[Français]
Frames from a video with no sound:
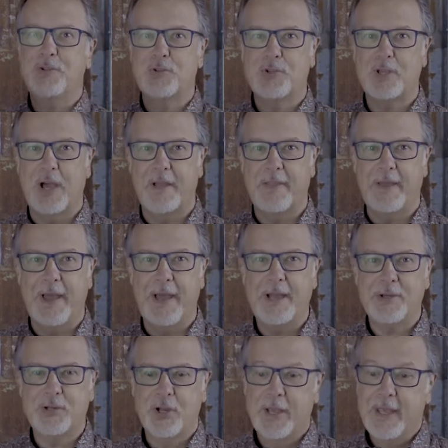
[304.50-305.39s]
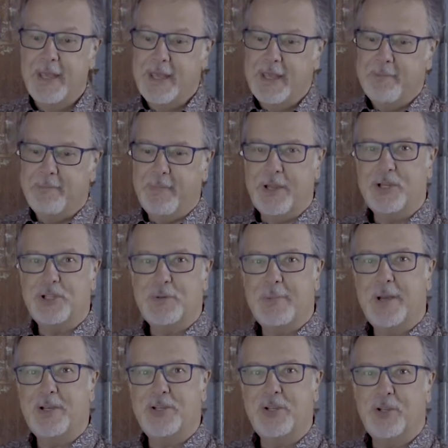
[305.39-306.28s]
du cadrage, mais
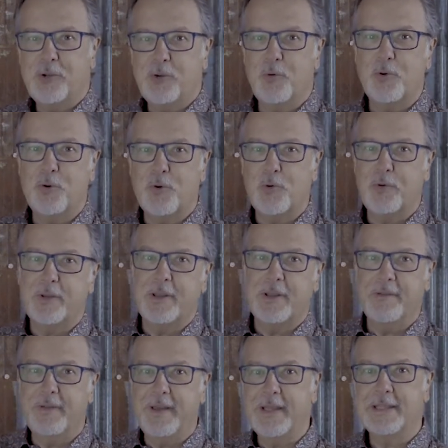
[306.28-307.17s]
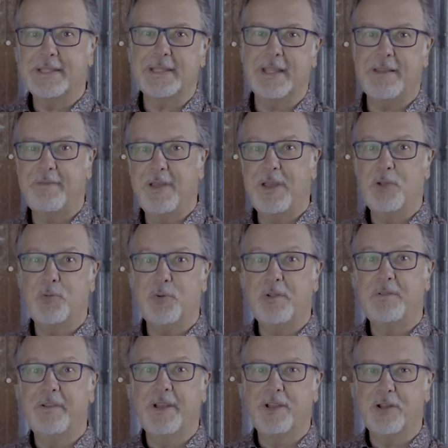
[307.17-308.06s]
j'imagine qu'au cours des 27,
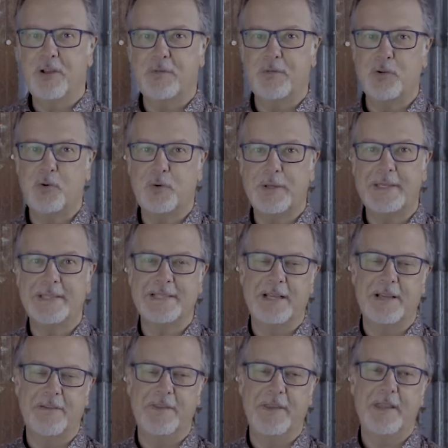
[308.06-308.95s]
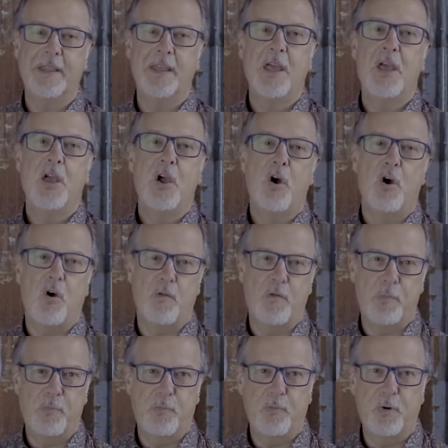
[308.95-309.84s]
28, 29 jours qui s'en viennent, on
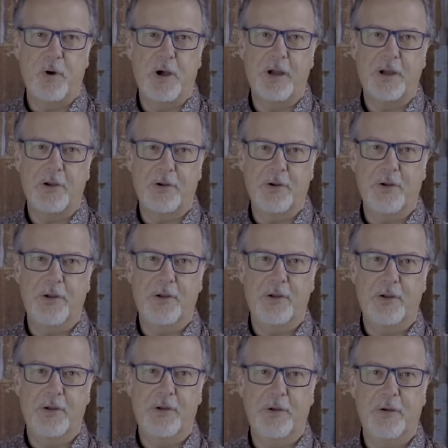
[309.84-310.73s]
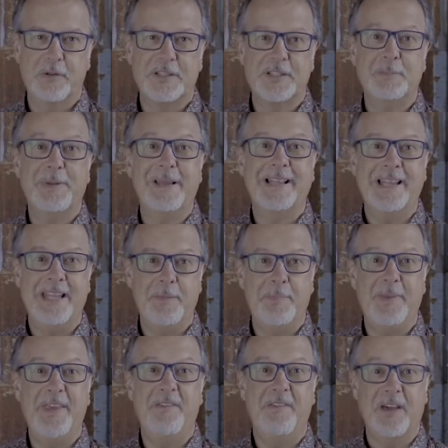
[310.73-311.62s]
va pouvoir euh, se mettre les
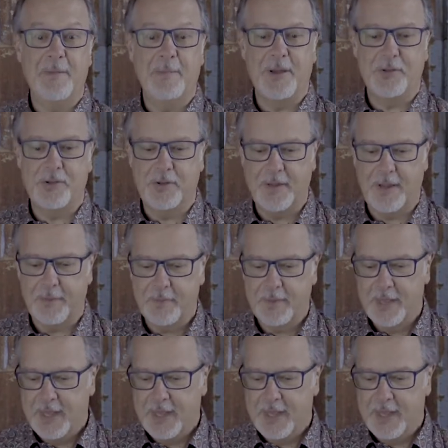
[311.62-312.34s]
pieds vraiment dedans.